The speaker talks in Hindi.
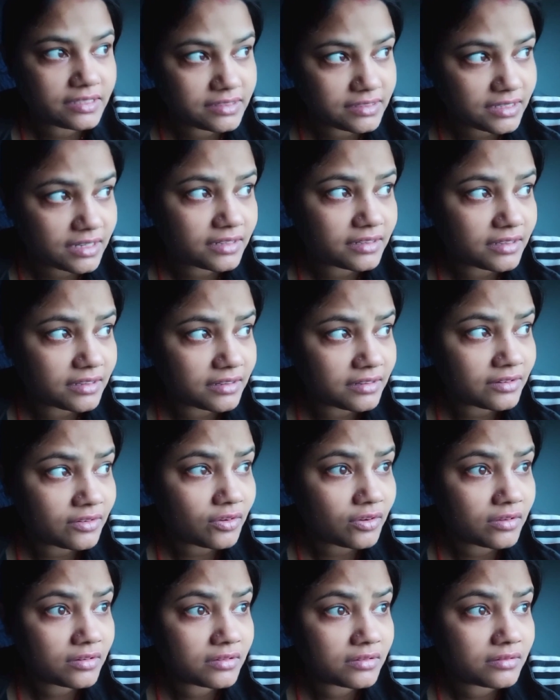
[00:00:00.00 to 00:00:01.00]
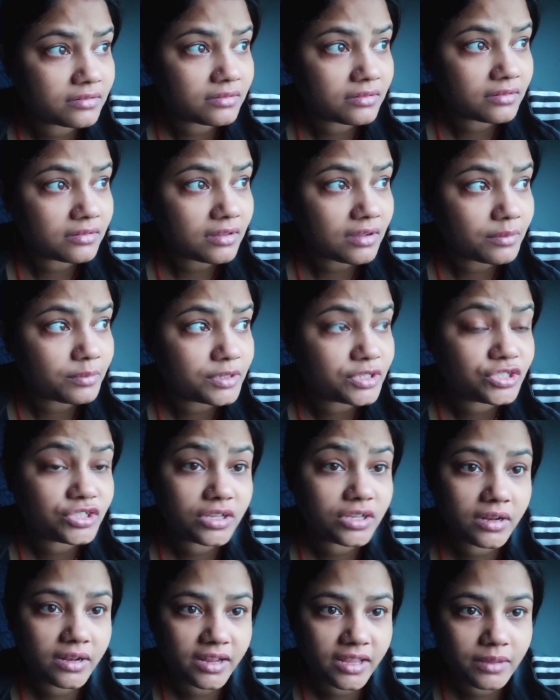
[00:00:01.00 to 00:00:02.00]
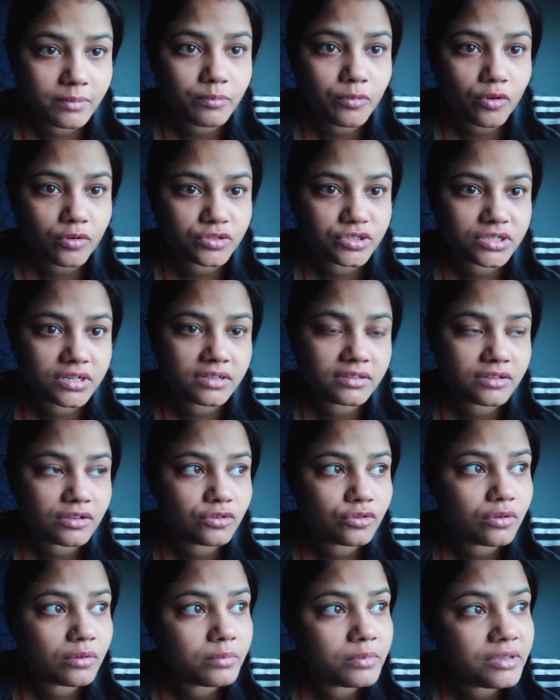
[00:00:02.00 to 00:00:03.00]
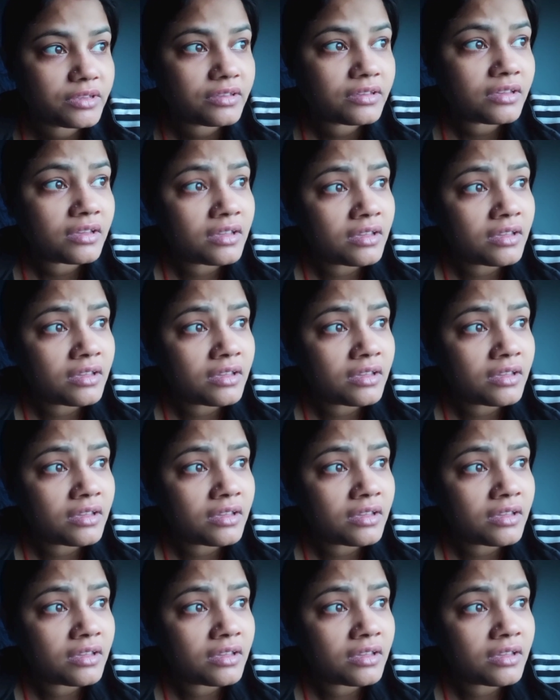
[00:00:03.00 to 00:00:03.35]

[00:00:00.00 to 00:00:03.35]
का तीसरा दिन और अभी चेन्नई पहुंचना था तो अभी